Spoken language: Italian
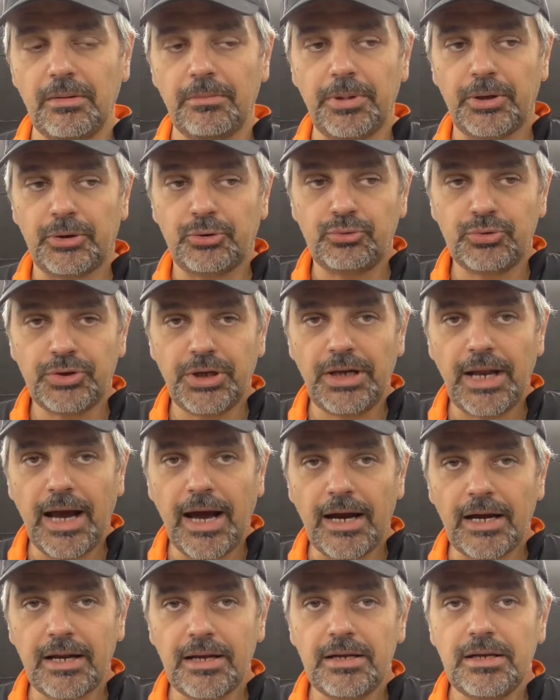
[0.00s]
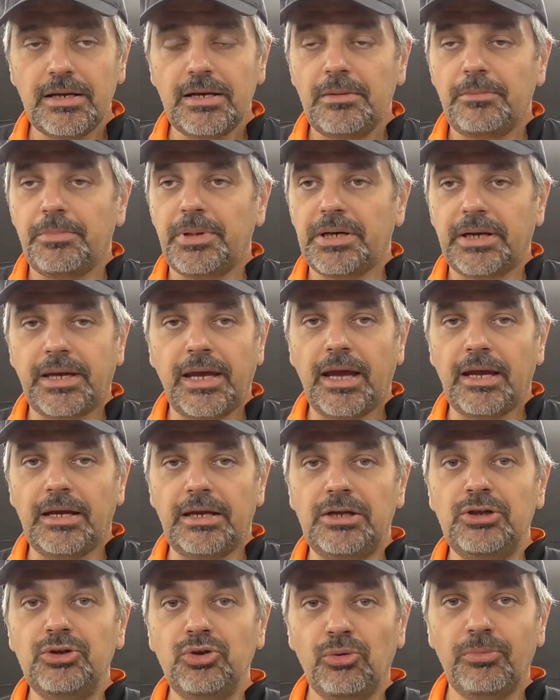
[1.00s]
per tutelare perché
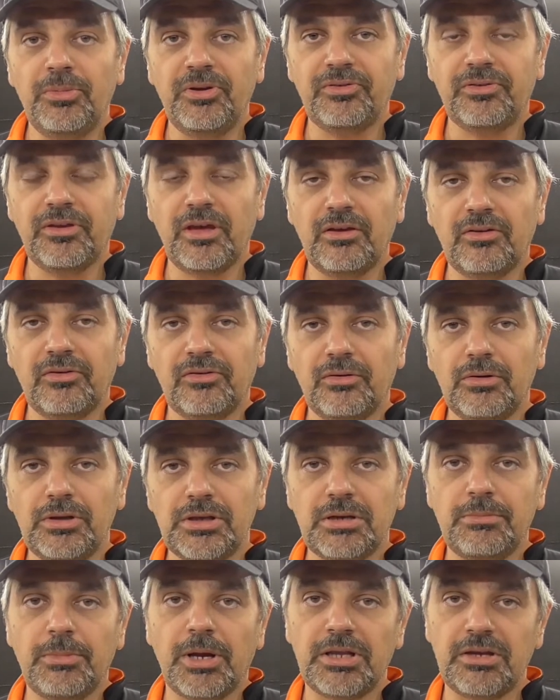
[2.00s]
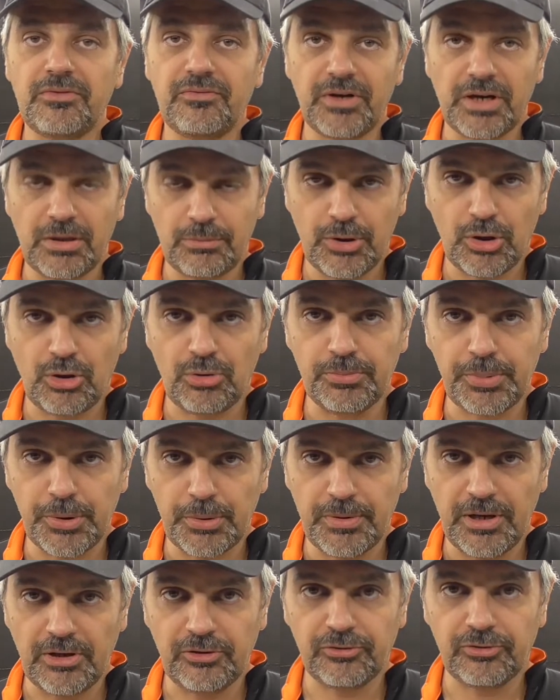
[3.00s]
il nome stesso altrimenti verrebbe
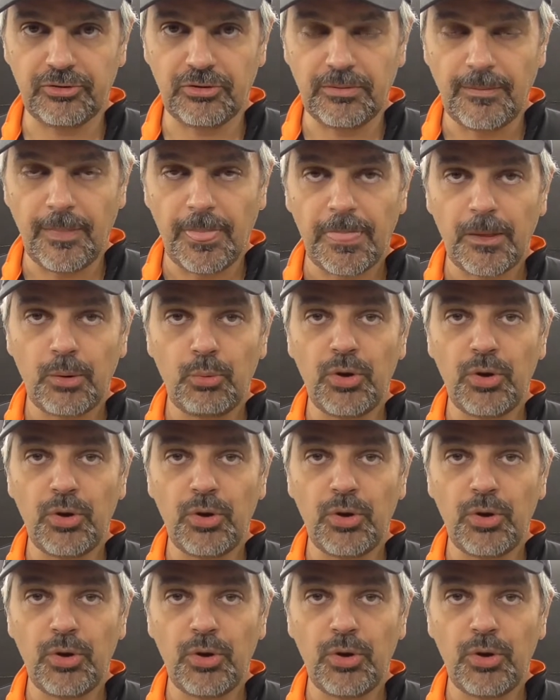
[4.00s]
compromesso.